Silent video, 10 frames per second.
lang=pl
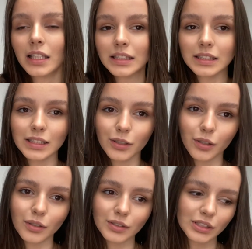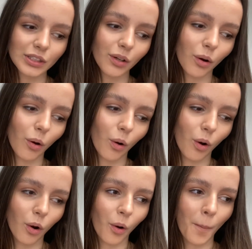jeśli chodzi
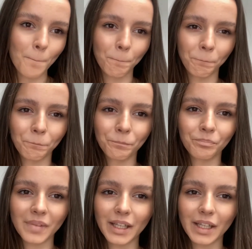o mm,